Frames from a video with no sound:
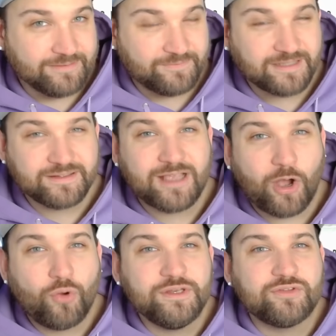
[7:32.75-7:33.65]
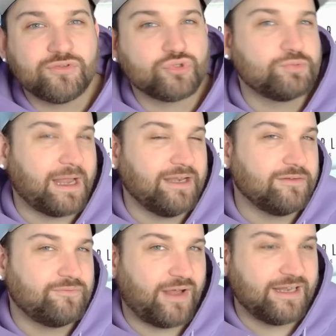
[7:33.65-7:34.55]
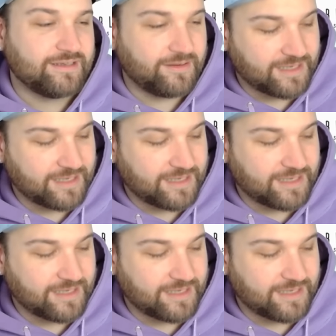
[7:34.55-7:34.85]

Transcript: Was ich auch nicht so spannend fand,